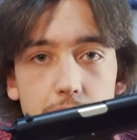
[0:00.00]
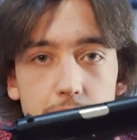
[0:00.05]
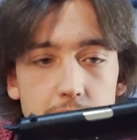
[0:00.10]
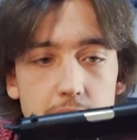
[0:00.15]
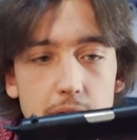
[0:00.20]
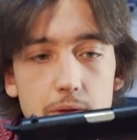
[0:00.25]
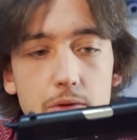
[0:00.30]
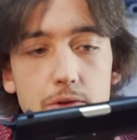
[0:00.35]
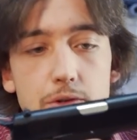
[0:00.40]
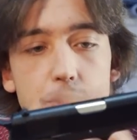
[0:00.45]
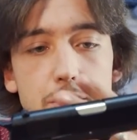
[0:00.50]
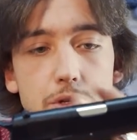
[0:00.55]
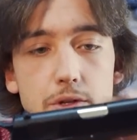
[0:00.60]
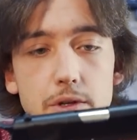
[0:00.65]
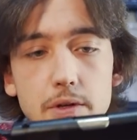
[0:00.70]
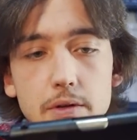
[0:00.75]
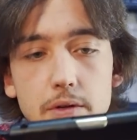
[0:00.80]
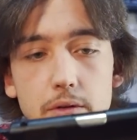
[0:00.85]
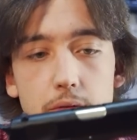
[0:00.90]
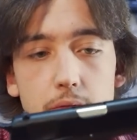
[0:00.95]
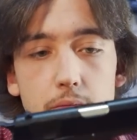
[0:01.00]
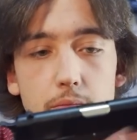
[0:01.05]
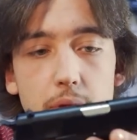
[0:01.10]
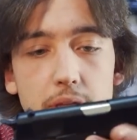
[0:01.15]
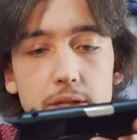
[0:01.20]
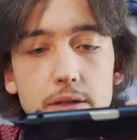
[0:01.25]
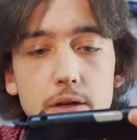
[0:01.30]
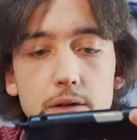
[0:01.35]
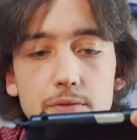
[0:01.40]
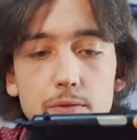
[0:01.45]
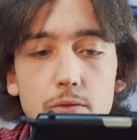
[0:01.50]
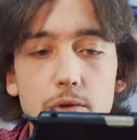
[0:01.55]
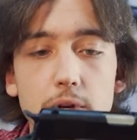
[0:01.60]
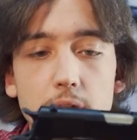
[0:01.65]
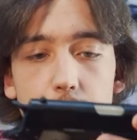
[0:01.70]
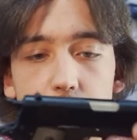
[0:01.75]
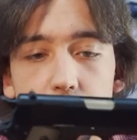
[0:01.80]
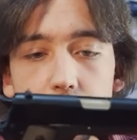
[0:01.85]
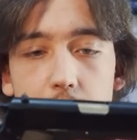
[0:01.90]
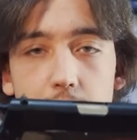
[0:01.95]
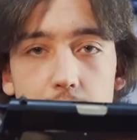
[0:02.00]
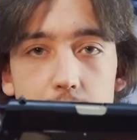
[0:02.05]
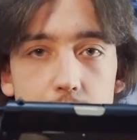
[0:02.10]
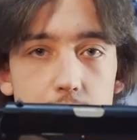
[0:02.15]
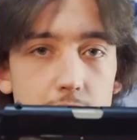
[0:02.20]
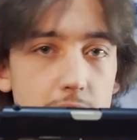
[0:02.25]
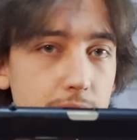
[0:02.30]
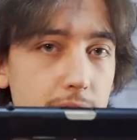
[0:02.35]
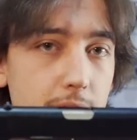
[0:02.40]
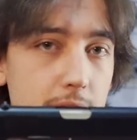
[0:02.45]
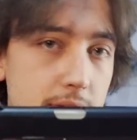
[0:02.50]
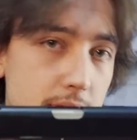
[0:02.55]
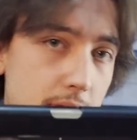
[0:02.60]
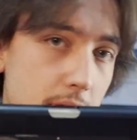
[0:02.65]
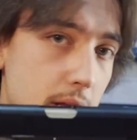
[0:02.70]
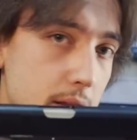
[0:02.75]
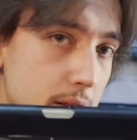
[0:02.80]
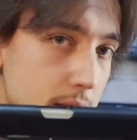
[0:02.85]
w całości metalową klamkę, czyli wersja